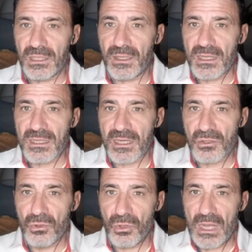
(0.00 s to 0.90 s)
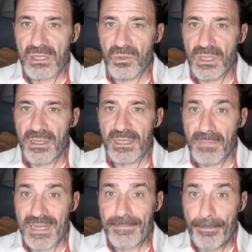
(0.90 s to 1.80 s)
TEDAS, que es una de las unidades
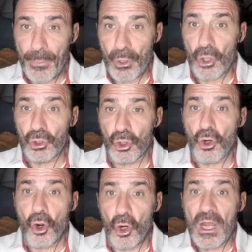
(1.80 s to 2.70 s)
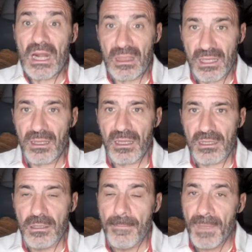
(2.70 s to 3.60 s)
más
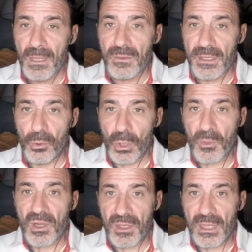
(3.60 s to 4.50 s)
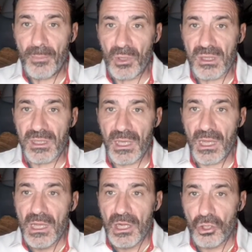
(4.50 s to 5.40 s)
protocolarizadas del Cuerpo Nacional de
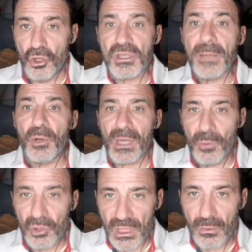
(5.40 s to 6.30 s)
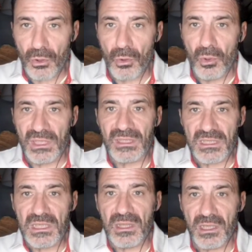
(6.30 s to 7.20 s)
Policía. No sé por qué motivo hubo
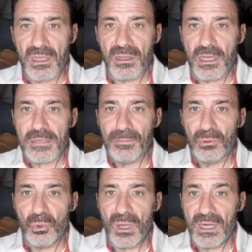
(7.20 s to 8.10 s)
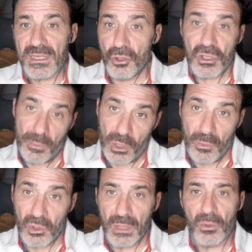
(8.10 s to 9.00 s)
tantas incidencias puntuales, no sé por qué
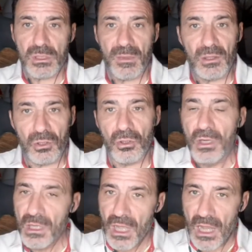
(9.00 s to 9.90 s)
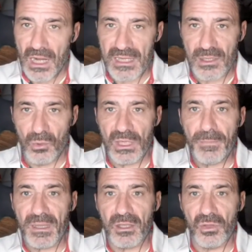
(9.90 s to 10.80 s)
motivo se mandó a la segunda
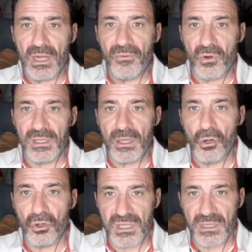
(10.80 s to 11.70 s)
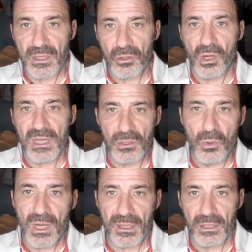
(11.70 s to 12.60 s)
inspección de la furgoneta un coche de drogas en
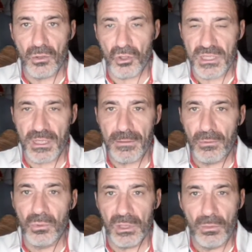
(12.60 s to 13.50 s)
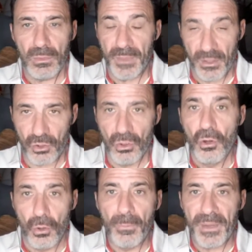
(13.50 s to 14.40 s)
lugar de un coche de, un, perdón,
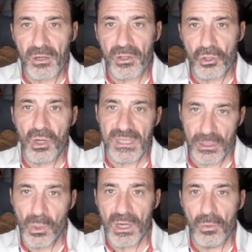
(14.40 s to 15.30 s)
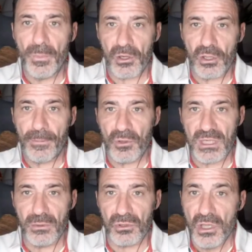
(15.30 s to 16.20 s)
un perro de drogas en lugar de un perro de
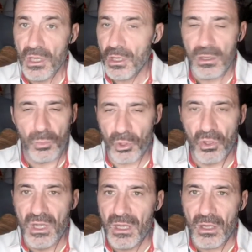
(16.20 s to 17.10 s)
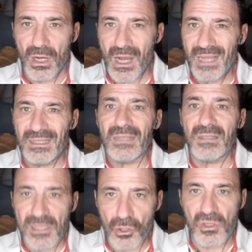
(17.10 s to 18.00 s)
explosivos. Bueno, hay
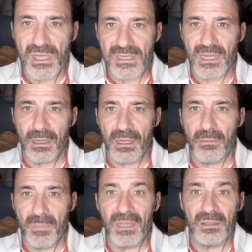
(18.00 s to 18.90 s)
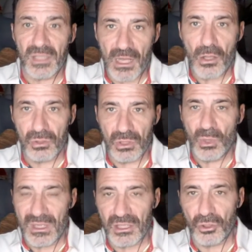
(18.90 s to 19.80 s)
tantas cosas que me he enterado
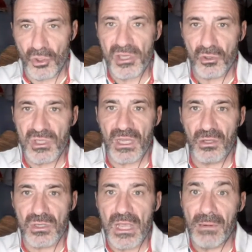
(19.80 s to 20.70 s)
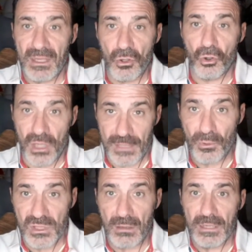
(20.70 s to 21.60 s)
durante todos estos años, hablando con
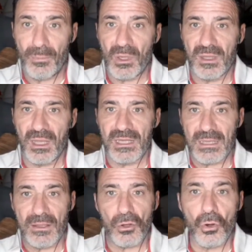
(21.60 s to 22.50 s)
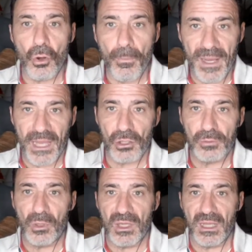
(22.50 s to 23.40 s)
responsables policiales, hablando con compañeros
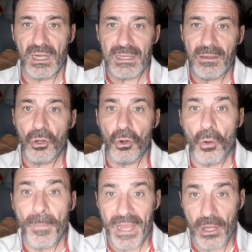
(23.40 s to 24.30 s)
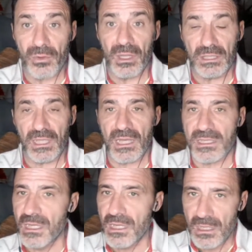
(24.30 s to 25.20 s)
policiales, hablando con compañeros del TEDAS,